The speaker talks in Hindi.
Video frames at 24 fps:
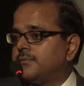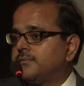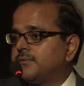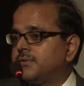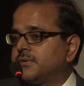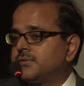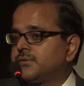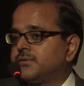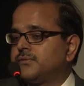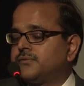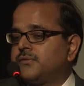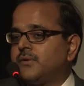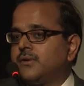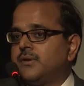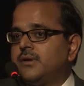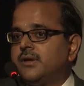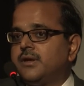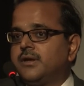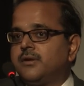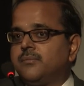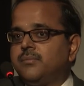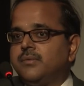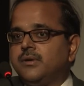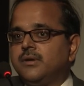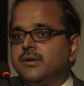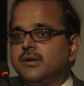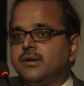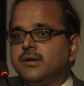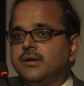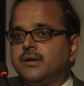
फर्स्ट ऑफ ऑल लेट मी